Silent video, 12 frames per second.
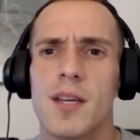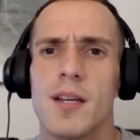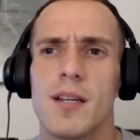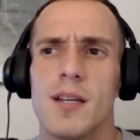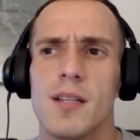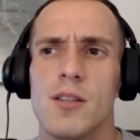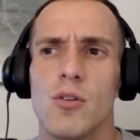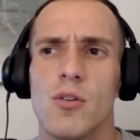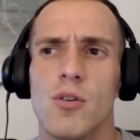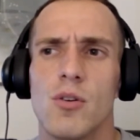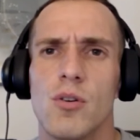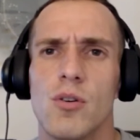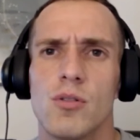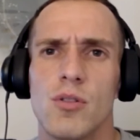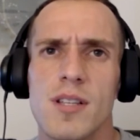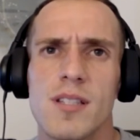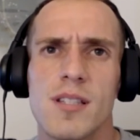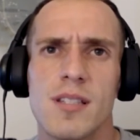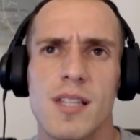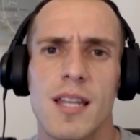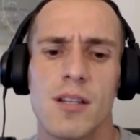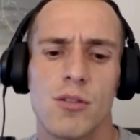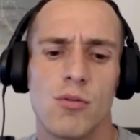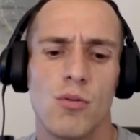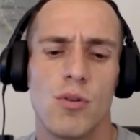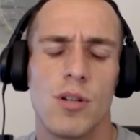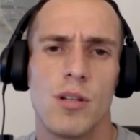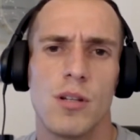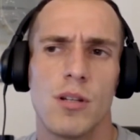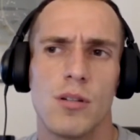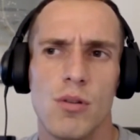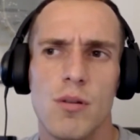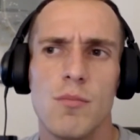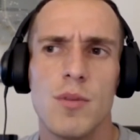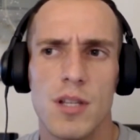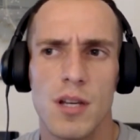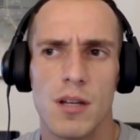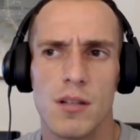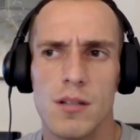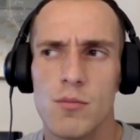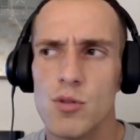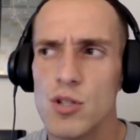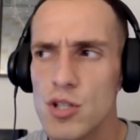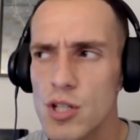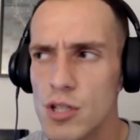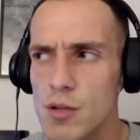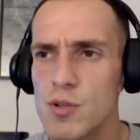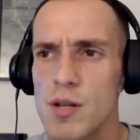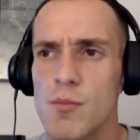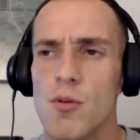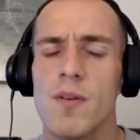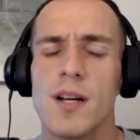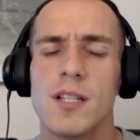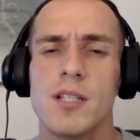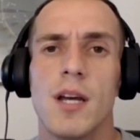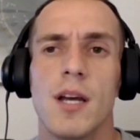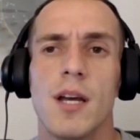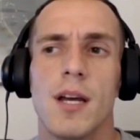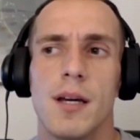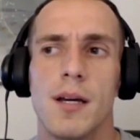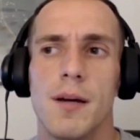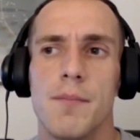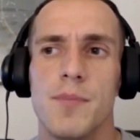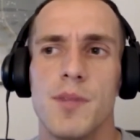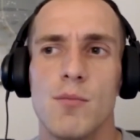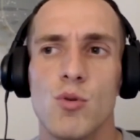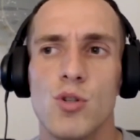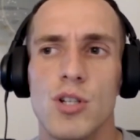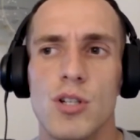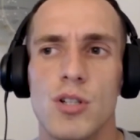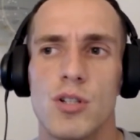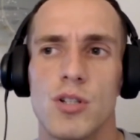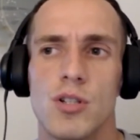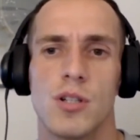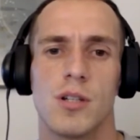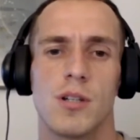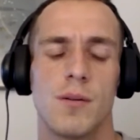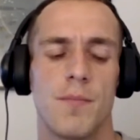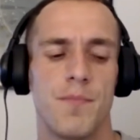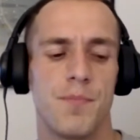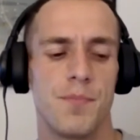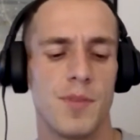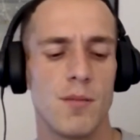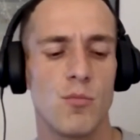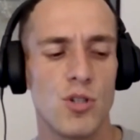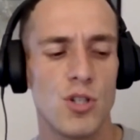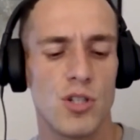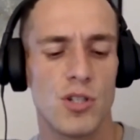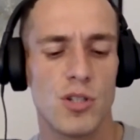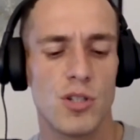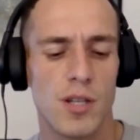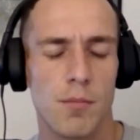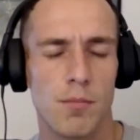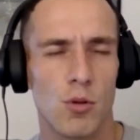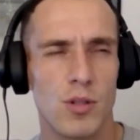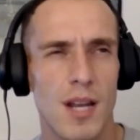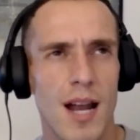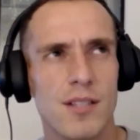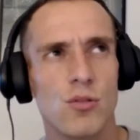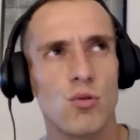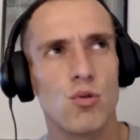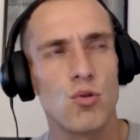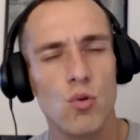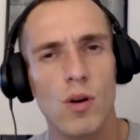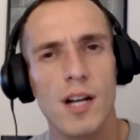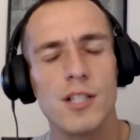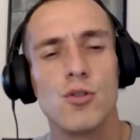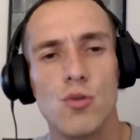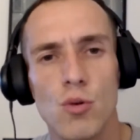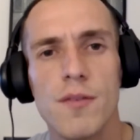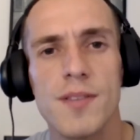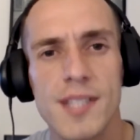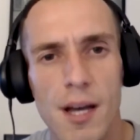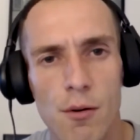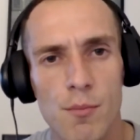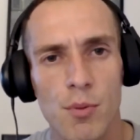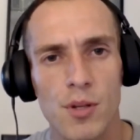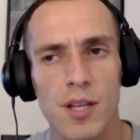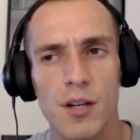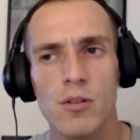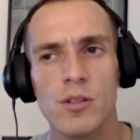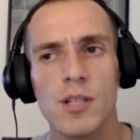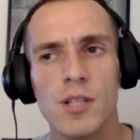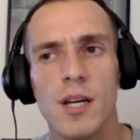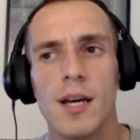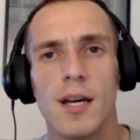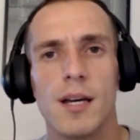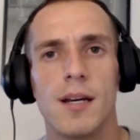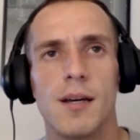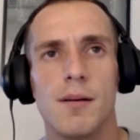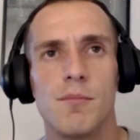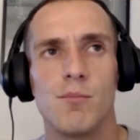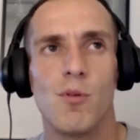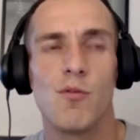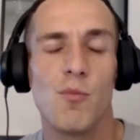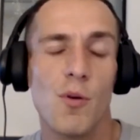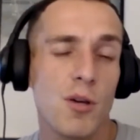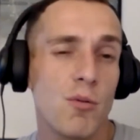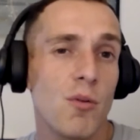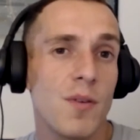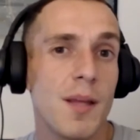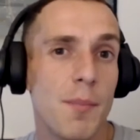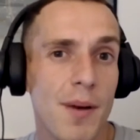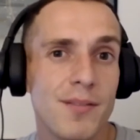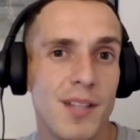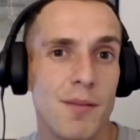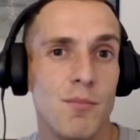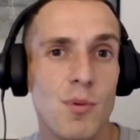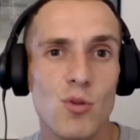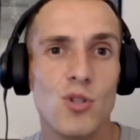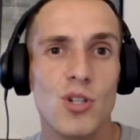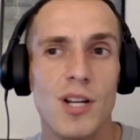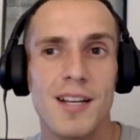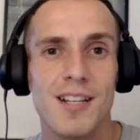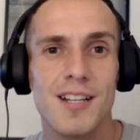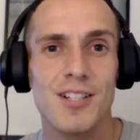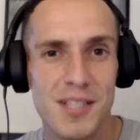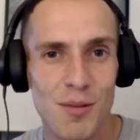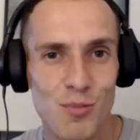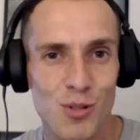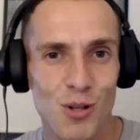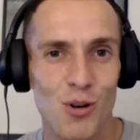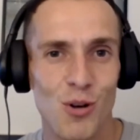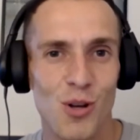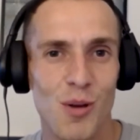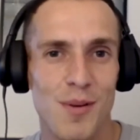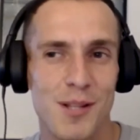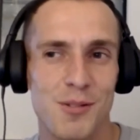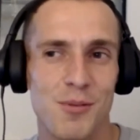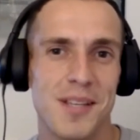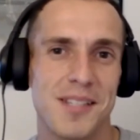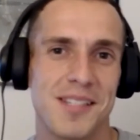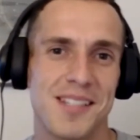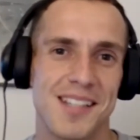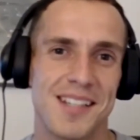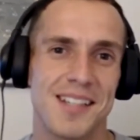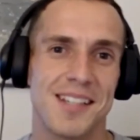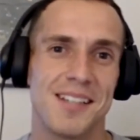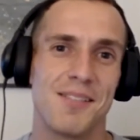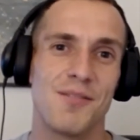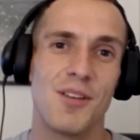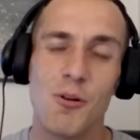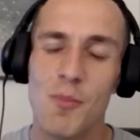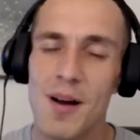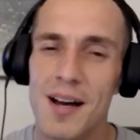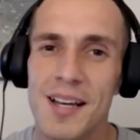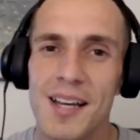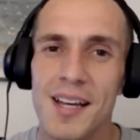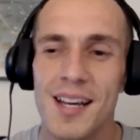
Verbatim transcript: e, to, to jest stan, który, który minie. Nie musisz się tym przejmować, e, nie musisz, e, nie musisz od razu szukać dziury w całym poniekąd, bo w mojej głowie naprawdę, mimo że, że że jestem psychologiem, pracuję z e, wieloma